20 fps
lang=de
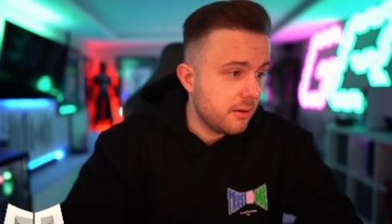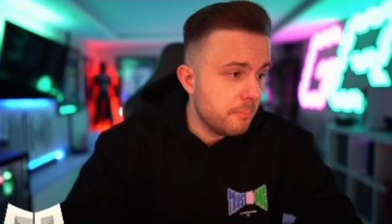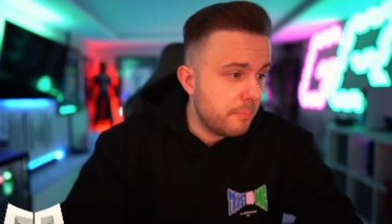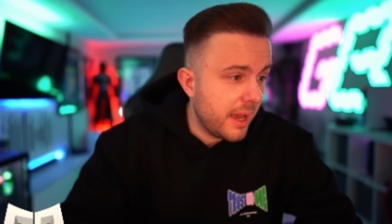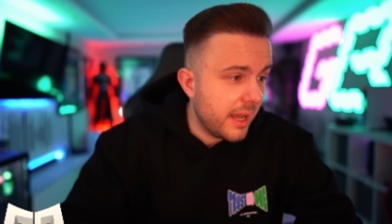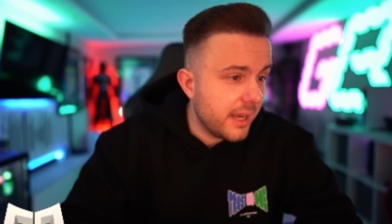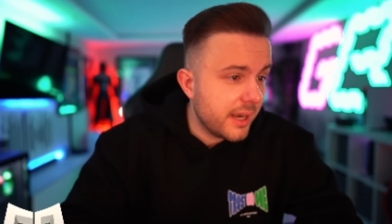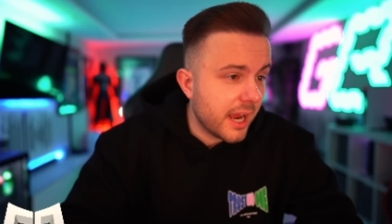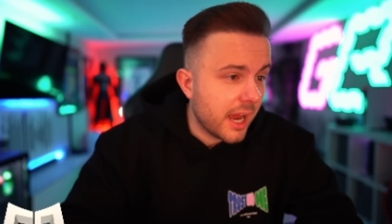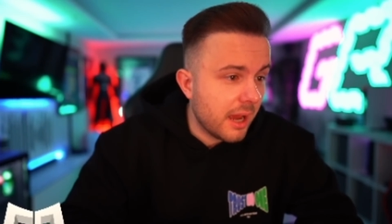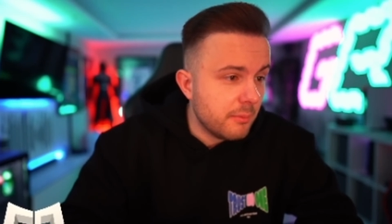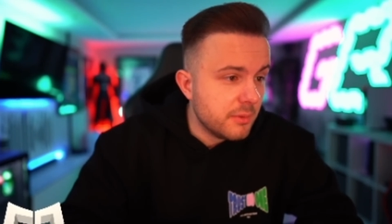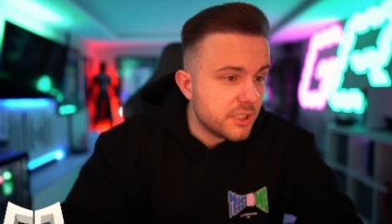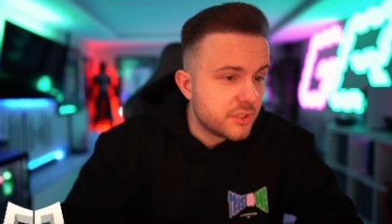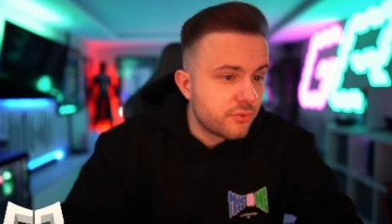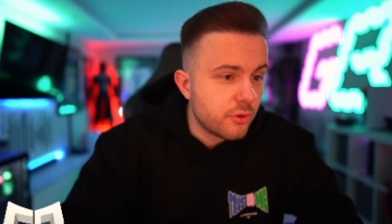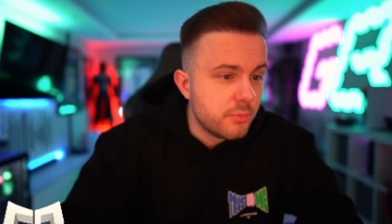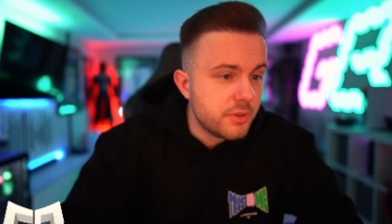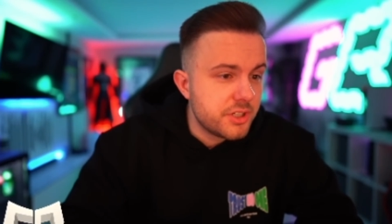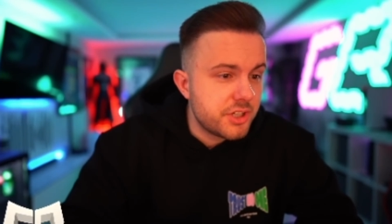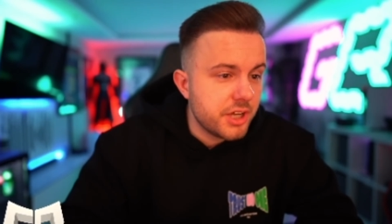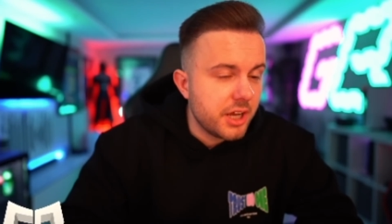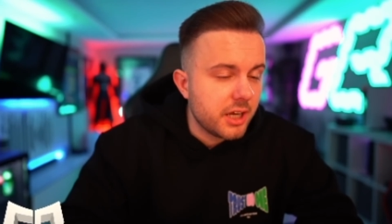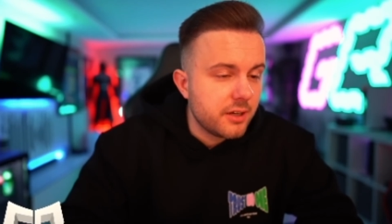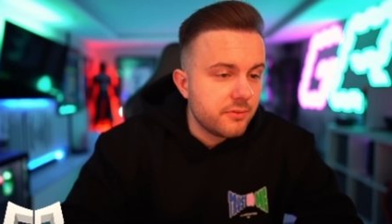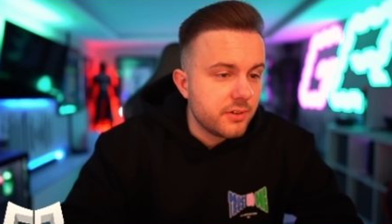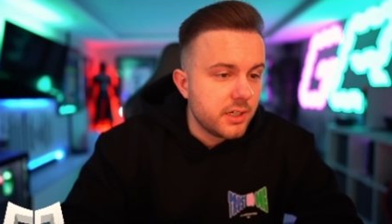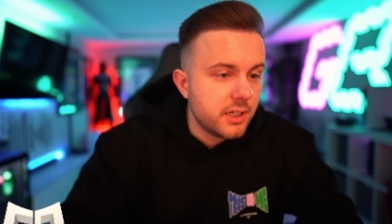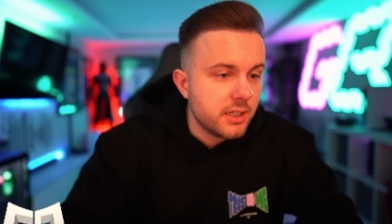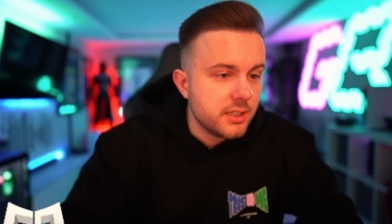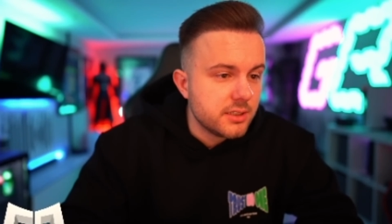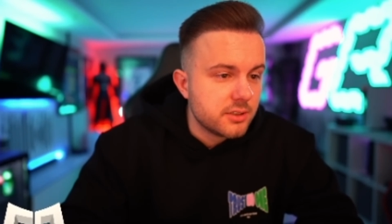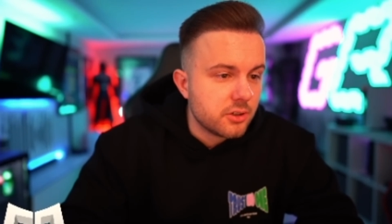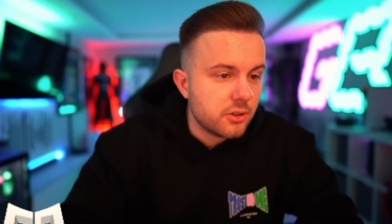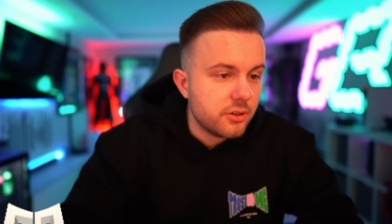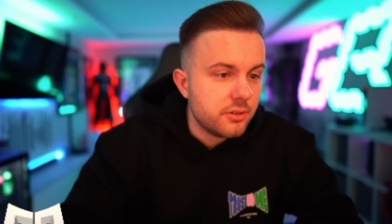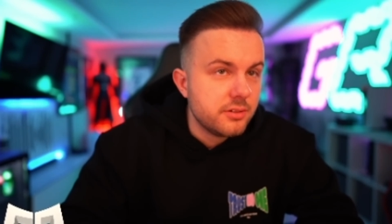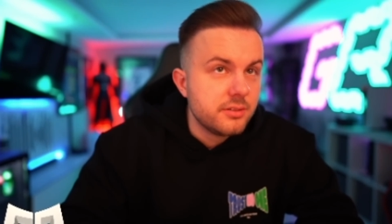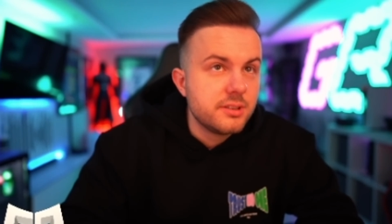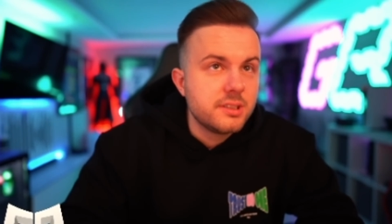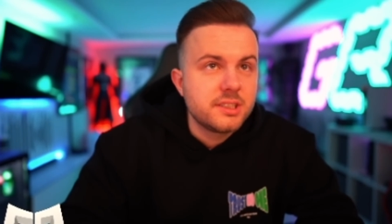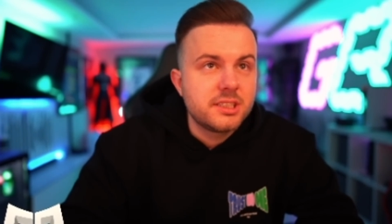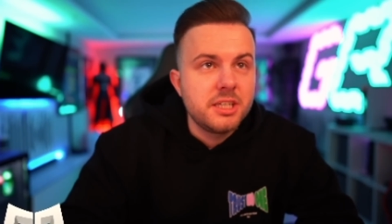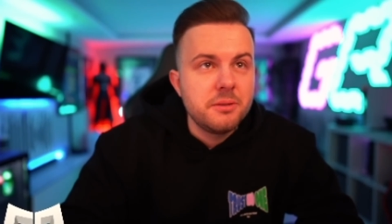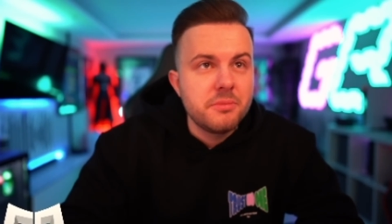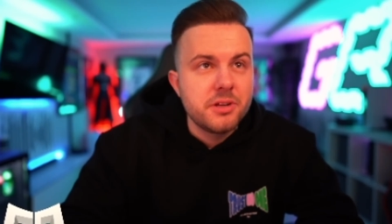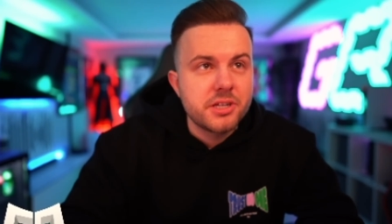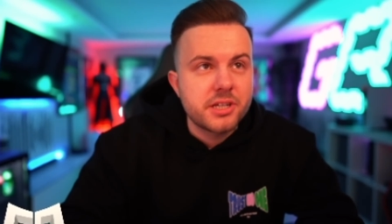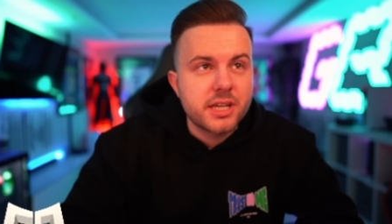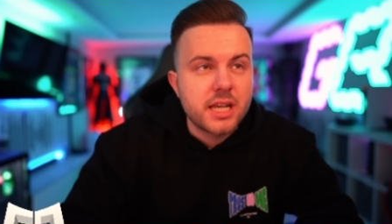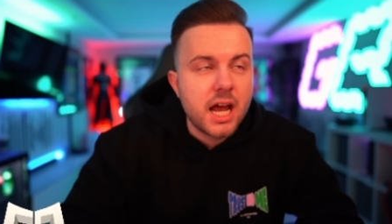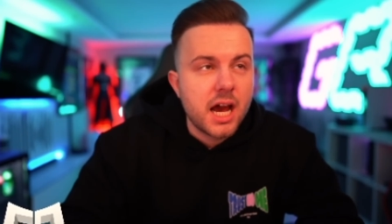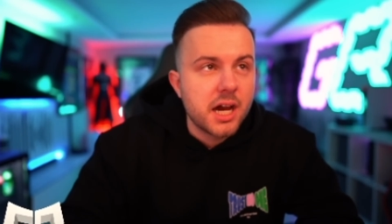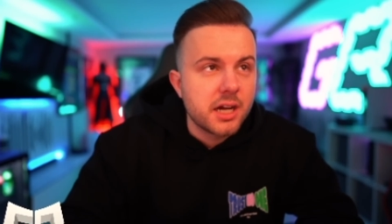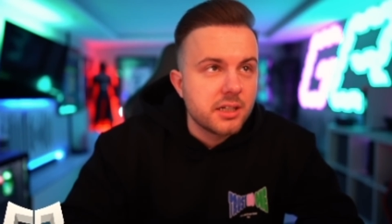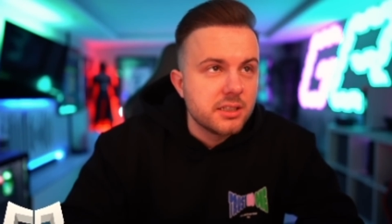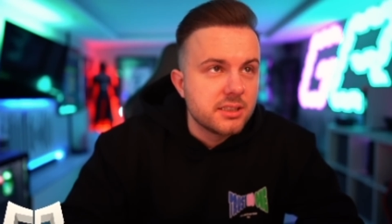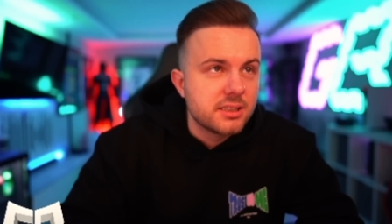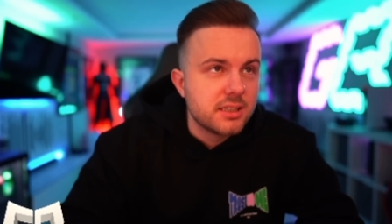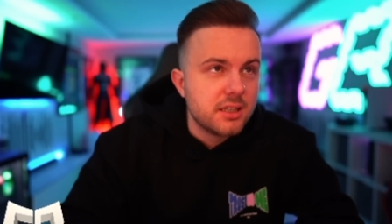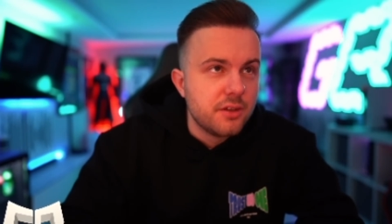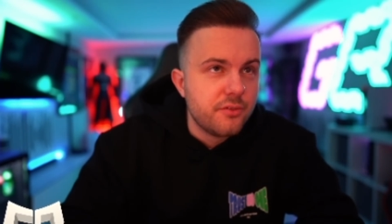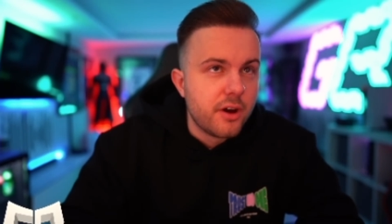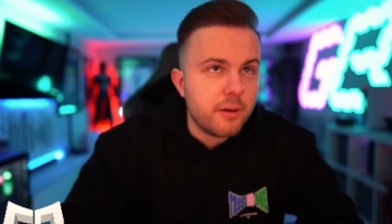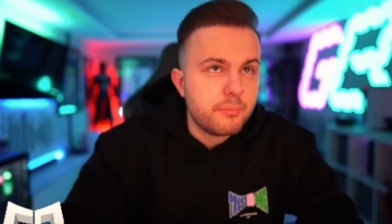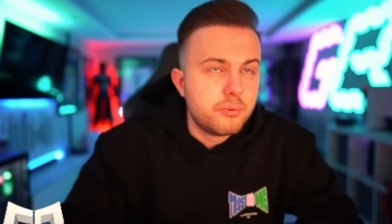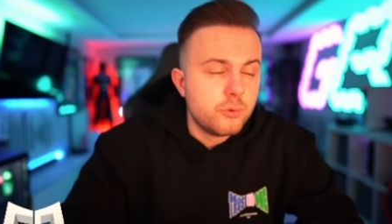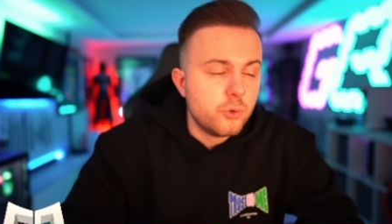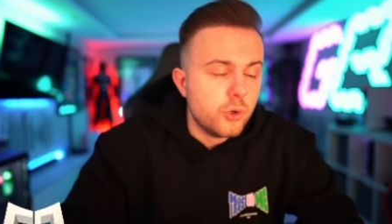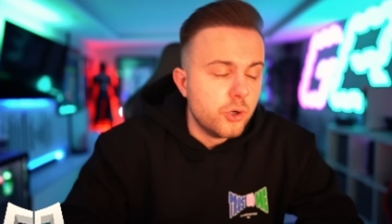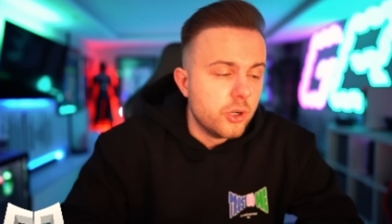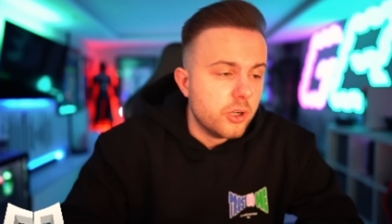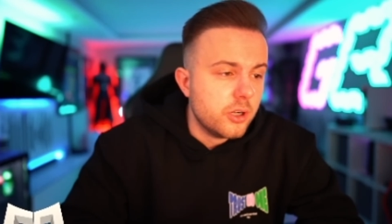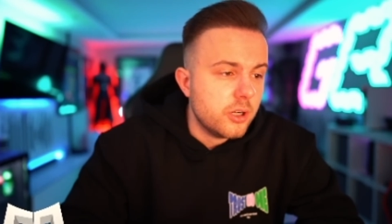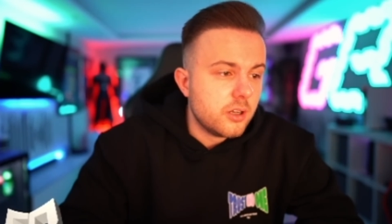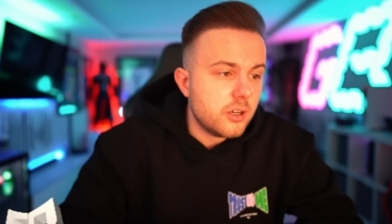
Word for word: Bellingham ist für mich irgendwie so ein ziemlich klares Liverpool,